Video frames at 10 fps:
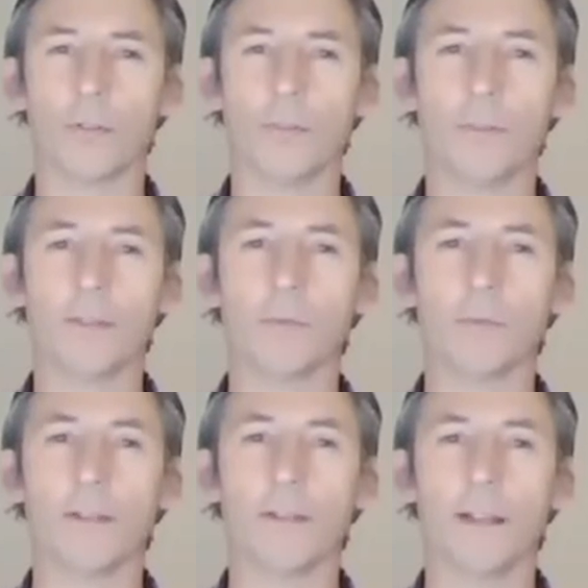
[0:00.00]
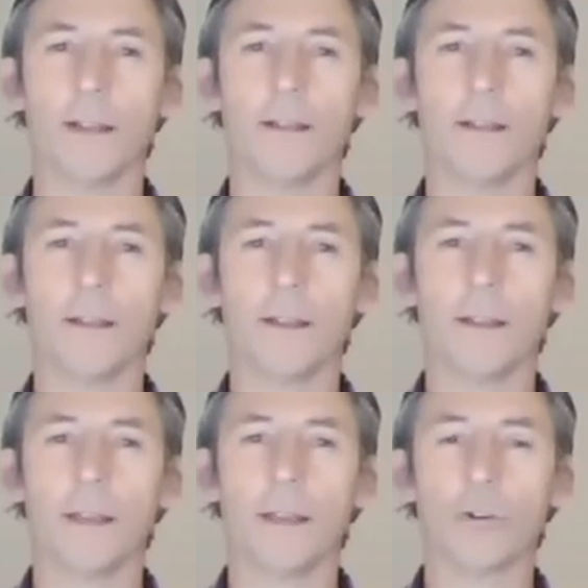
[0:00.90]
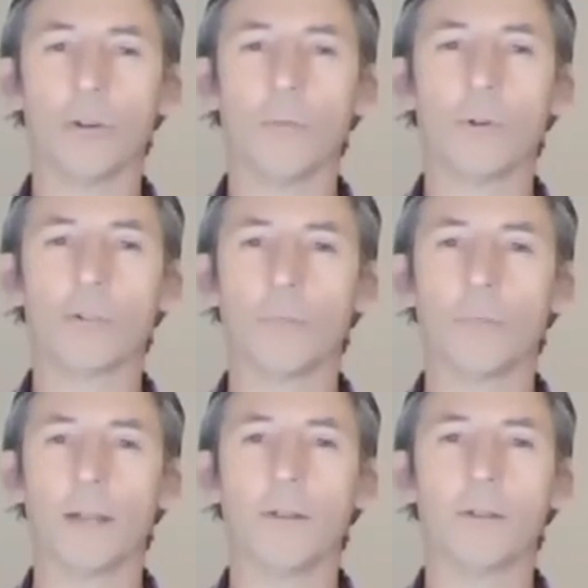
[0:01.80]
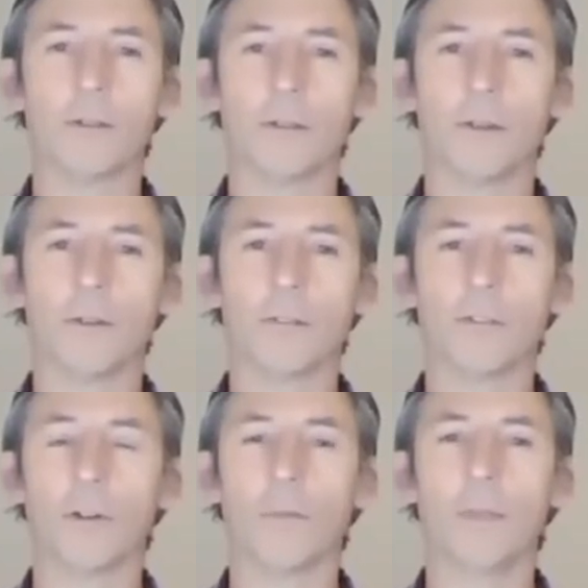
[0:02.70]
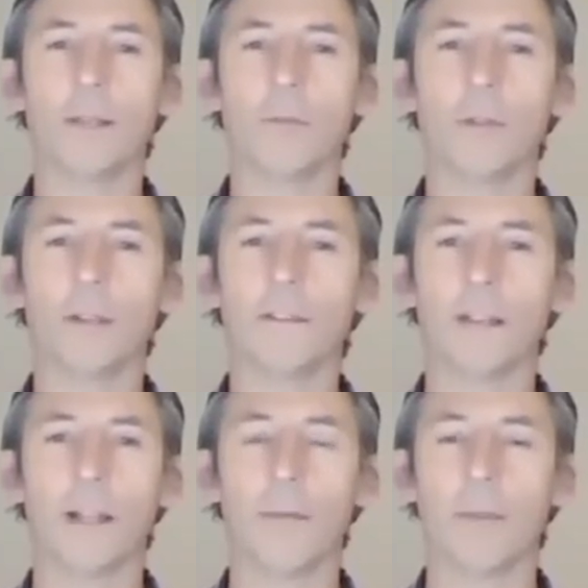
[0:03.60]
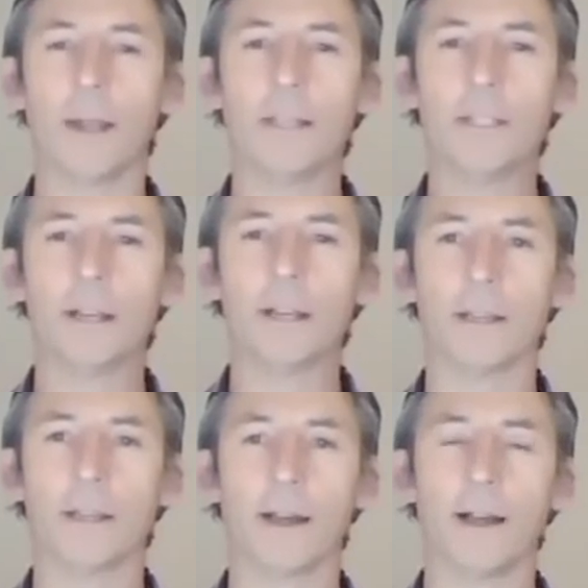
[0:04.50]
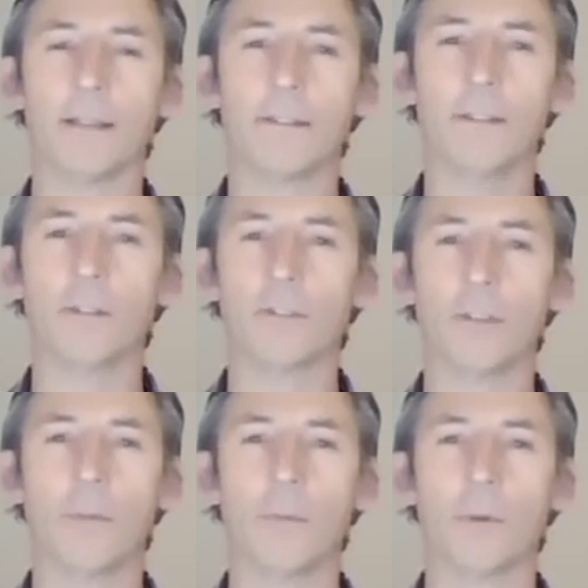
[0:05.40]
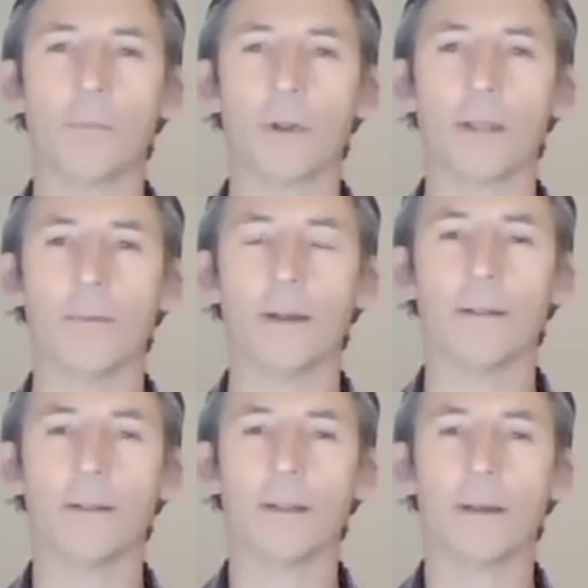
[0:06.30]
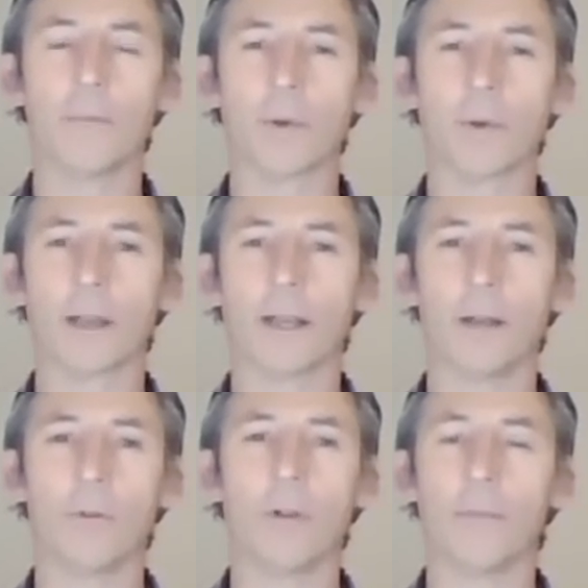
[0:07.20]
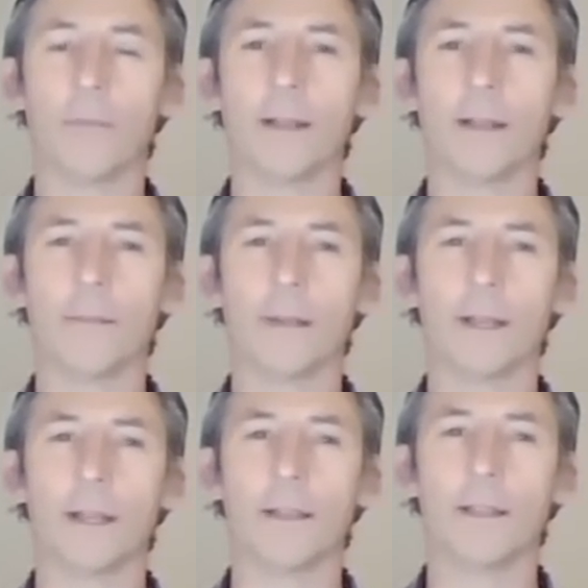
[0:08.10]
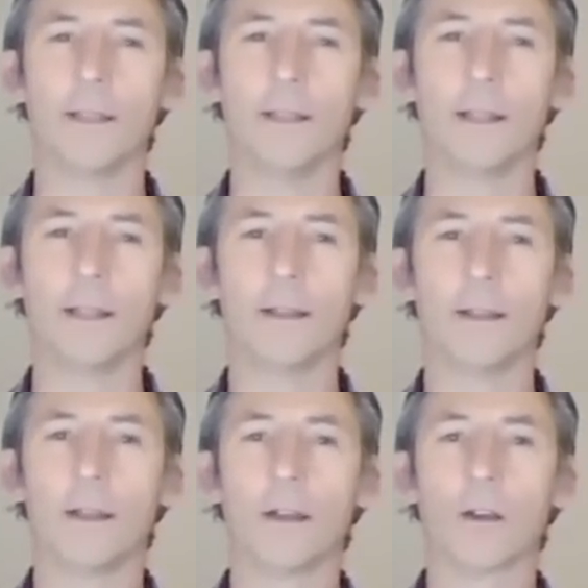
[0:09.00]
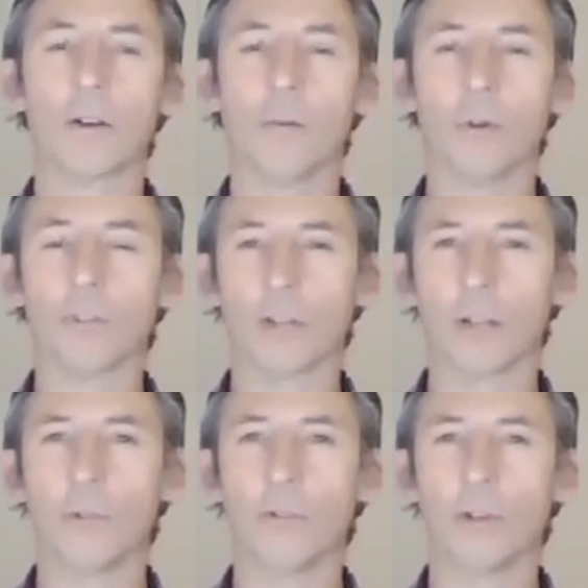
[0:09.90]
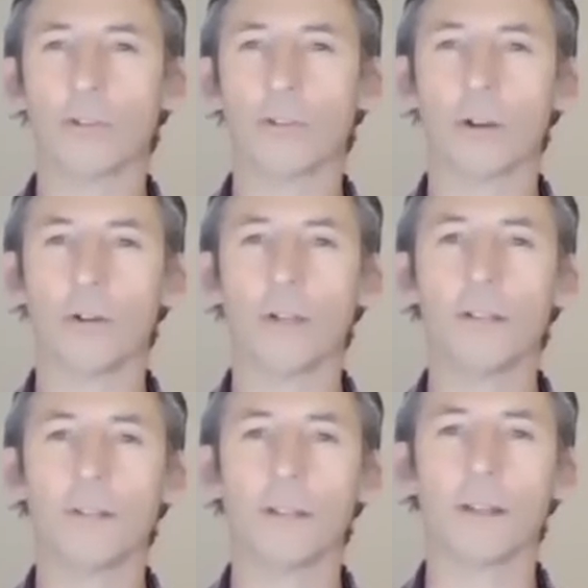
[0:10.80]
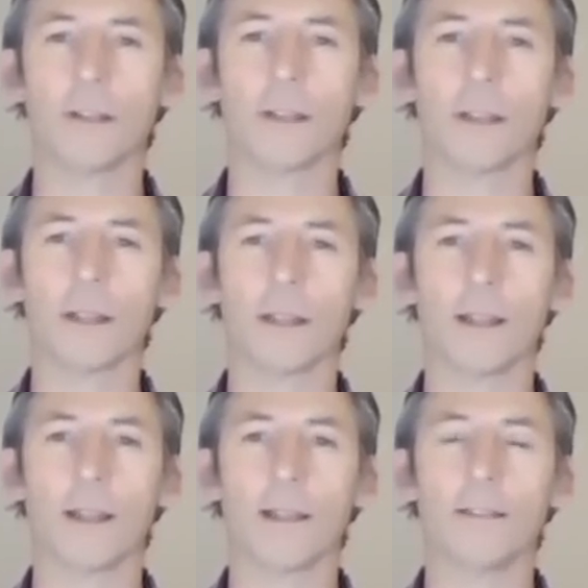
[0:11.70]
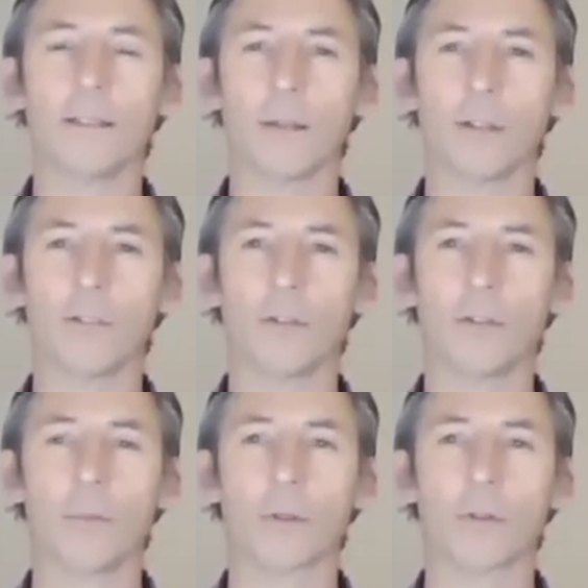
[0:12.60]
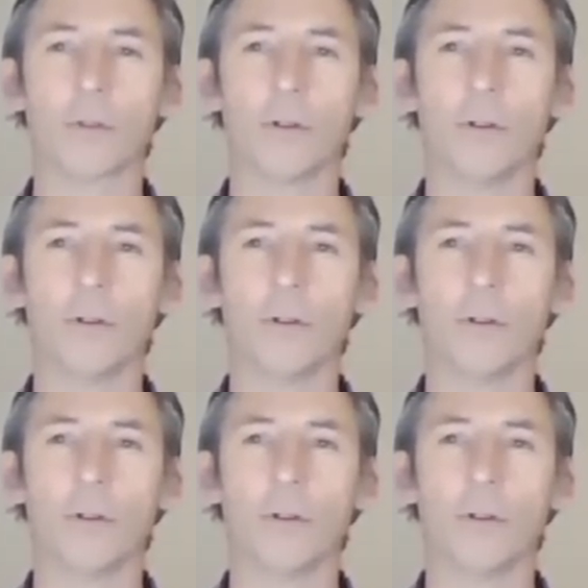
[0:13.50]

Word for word: empieza a utilizar es cómo los operarios se olvidan de utilizar las planillas, que ha sido siempre un problema, porque cada uno lo maneja de manera distinta, cómo se reducen los errores en la instauración del protocolo